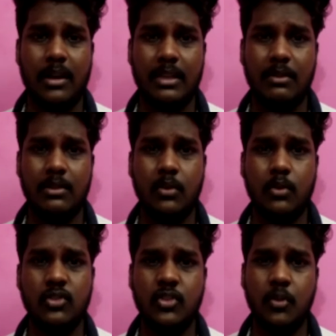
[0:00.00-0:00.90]
கதை வந்து
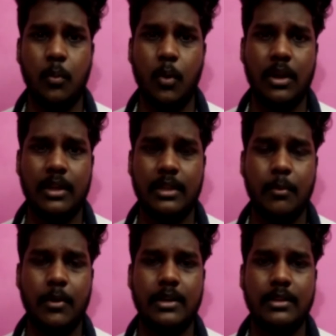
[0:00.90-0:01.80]
கொஞ்சம் போராக தான்
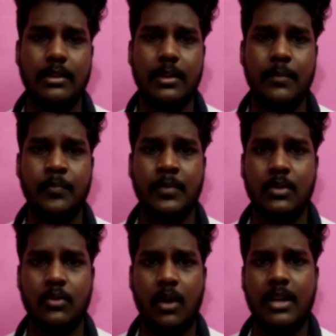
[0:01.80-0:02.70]
போயிட்டு இருந்தது
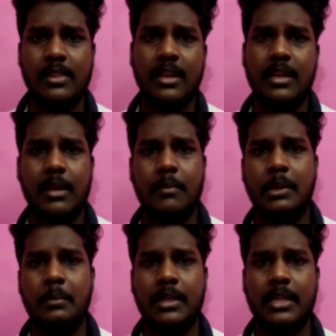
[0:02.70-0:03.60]
ஸோ அடுத்த கதை
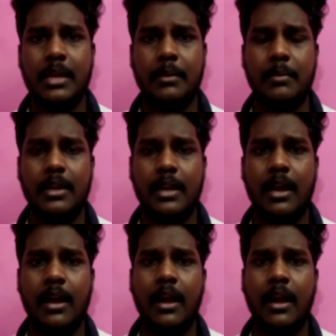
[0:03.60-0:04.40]
அப்படின்னு பார்த்தீங்க அப்படின்னா